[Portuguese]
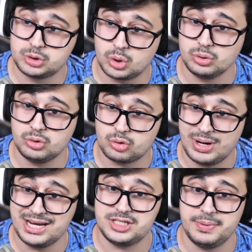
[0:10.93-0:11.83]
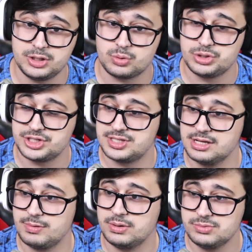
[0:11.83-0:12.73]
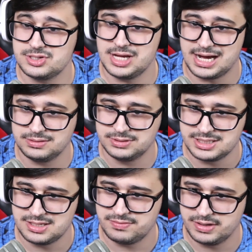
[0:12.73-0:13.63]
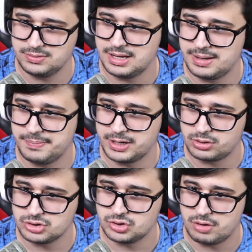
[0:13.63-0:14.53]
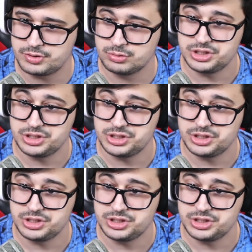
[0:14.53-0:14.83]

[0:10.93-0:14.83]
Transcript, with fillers: jogo do Crash Bandicoot sendo anunciado nesse evento da Microsoft,